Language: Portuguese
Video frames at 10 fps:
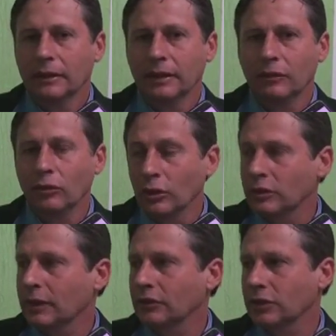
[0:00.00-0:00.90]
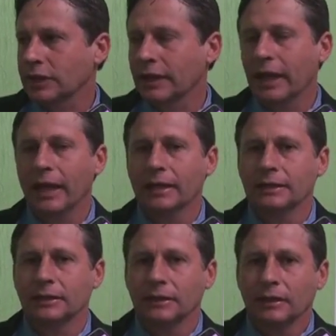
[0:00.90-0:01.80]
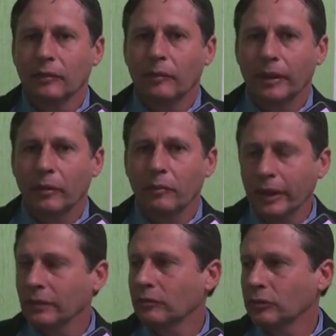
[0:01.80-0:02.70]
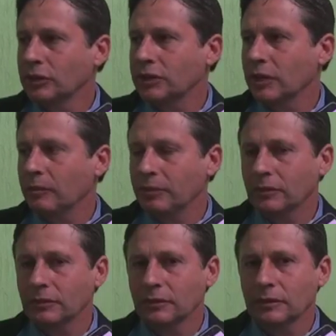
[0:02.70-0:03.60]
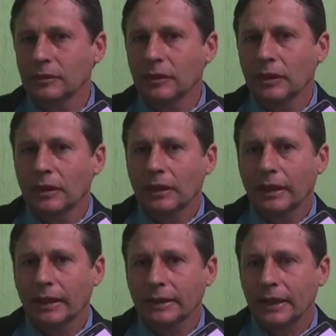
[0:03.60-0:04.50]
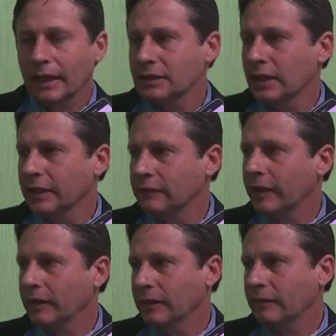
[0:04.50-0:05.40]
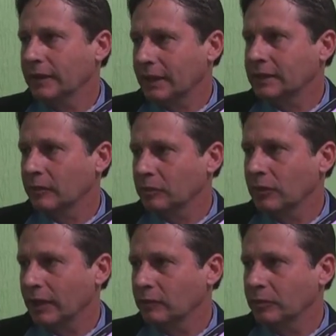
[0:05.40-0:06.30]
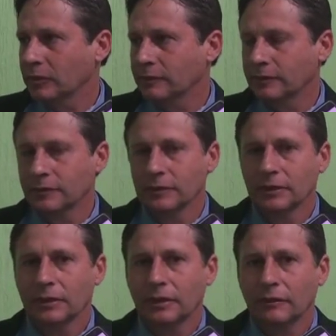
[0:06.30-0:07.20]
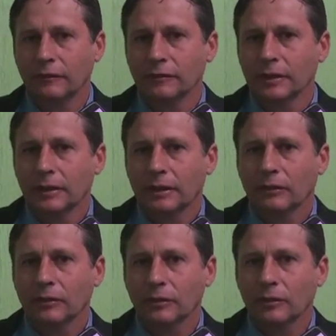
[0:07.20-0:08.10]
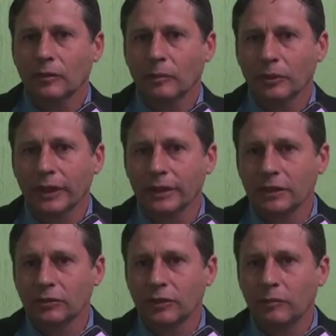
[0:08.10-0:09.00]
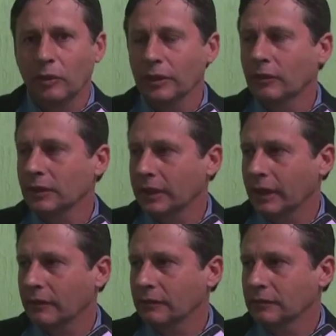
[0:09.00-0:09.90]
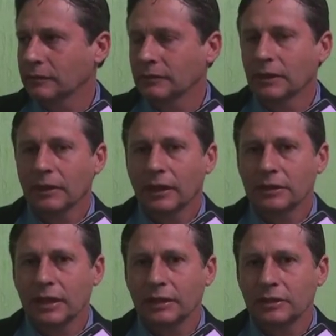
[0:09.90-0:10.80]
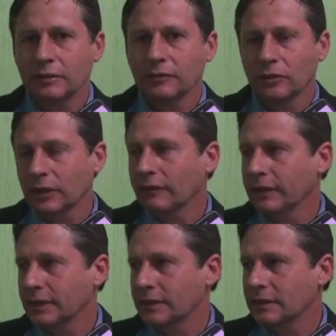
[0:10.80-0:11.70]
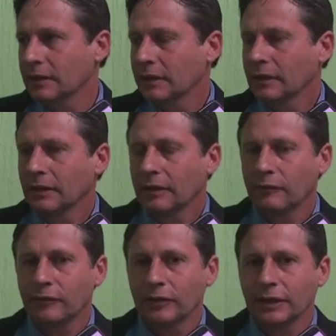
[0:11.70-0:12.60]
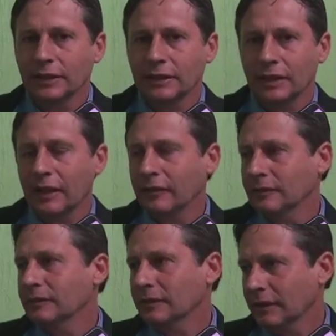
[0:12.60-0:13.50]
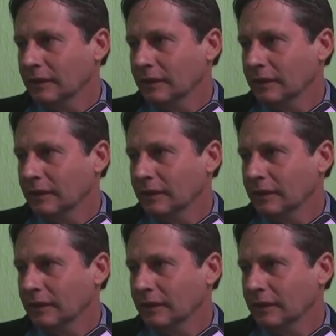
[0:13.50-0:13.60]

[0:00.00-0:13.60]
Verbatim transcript: é, de encontro da sociedade, para o bem do município, é, essa Casa de Leis vai, vai estar sempre do lado do povo. Então, o, Poder Executivo pode contar com o Legislativo toda vez que for necessário